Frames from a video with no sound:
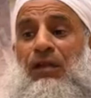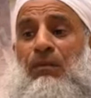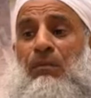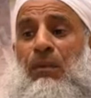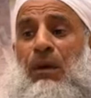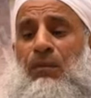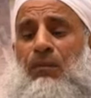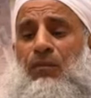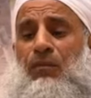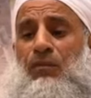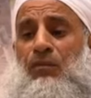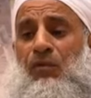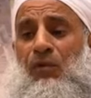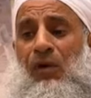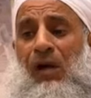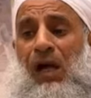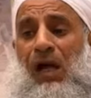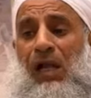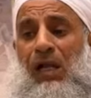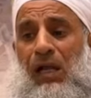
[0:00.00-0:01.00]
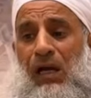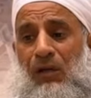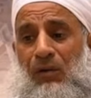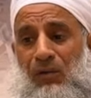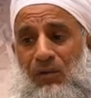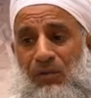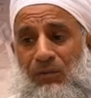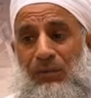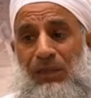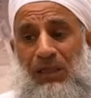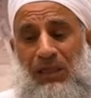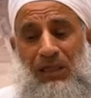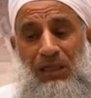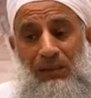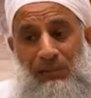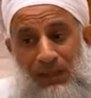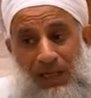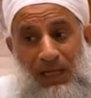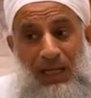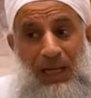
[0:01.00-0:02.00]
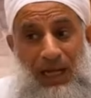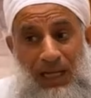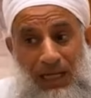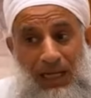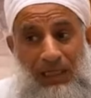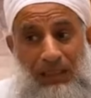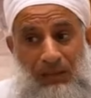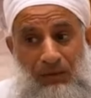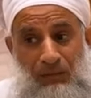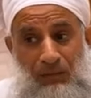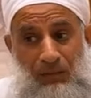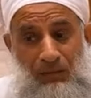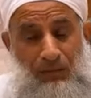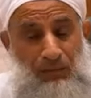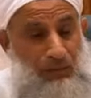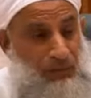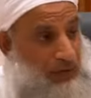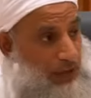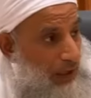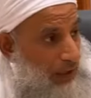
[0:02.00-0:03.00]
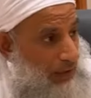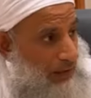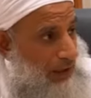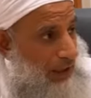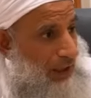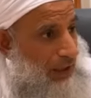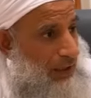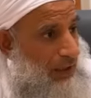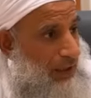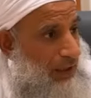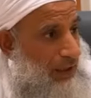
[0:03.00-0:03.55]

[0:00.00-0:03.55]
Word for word: الممنوحة له من قبل هيئة المتحدة